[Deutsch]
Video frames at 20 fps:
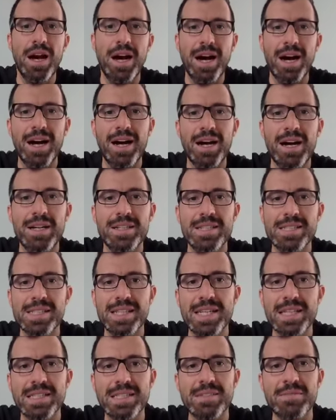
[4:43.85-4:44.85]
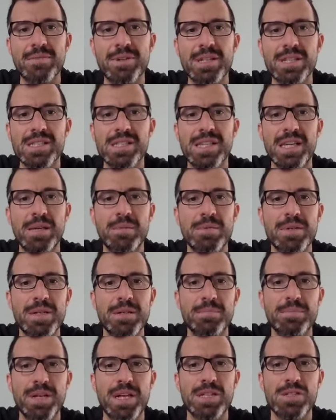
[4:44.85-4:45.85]
Äh, das nächste war das Thema
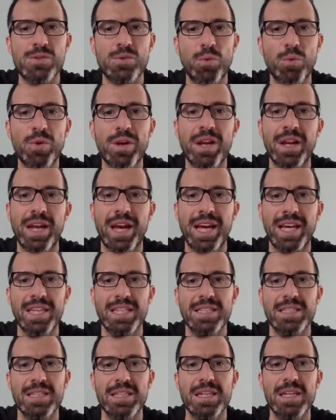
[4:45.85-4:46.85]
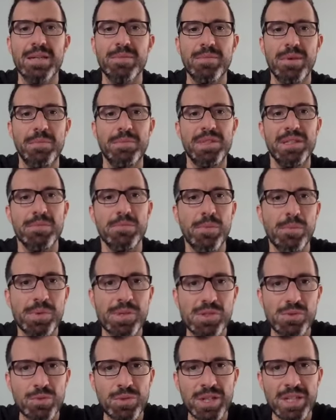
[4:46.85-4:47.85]
Personenrecht. Beim Thema
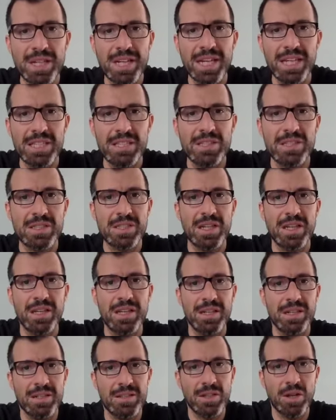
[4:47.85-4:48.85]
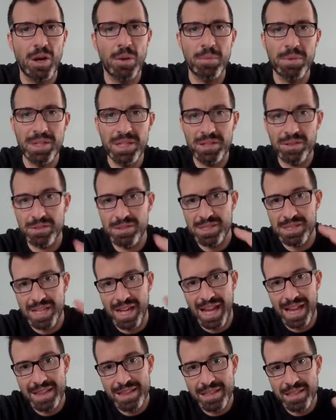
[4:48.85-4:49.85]
Personenrecht, äh, da haben wir die ganzen
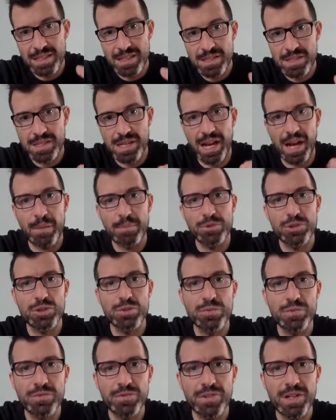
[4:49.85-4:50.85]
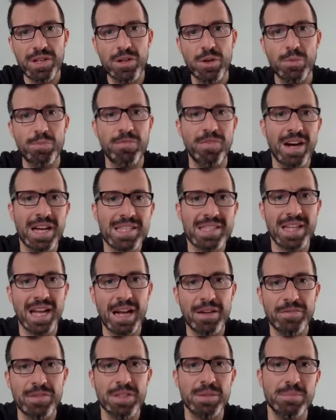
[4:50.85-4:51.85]
Altersabstufungen gehabt. Was
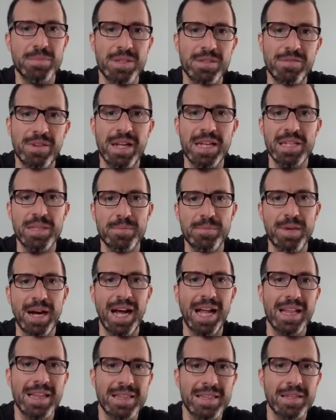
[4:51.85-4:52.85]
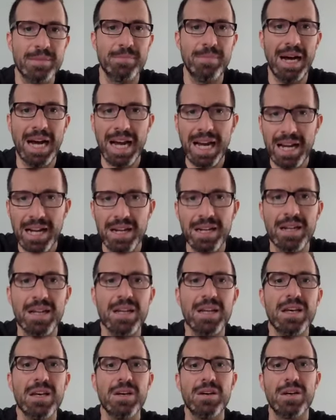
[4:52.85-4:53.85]
darf ich mit welchem Alter machen?
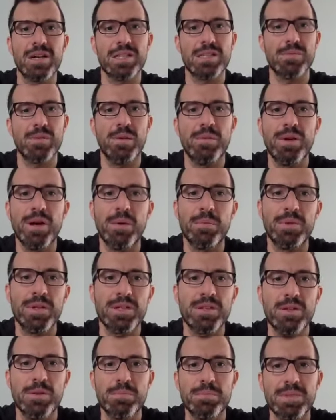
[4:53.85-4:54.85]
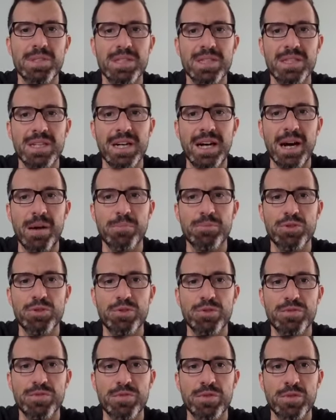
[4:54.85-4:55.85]
Und zwar haben wir gehabt die
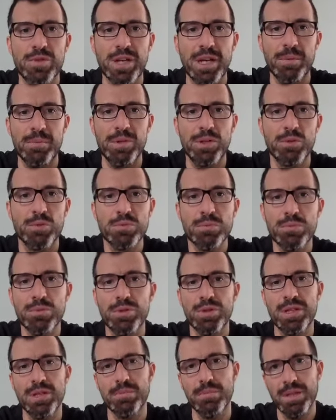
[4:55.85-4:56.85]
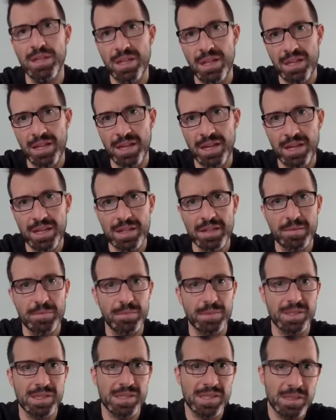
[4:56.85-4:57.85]
Abstufung, eben die unmündigen Minderjährigen
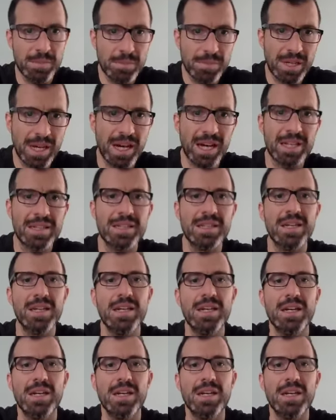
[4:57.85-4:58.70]
bis sieben Jahren,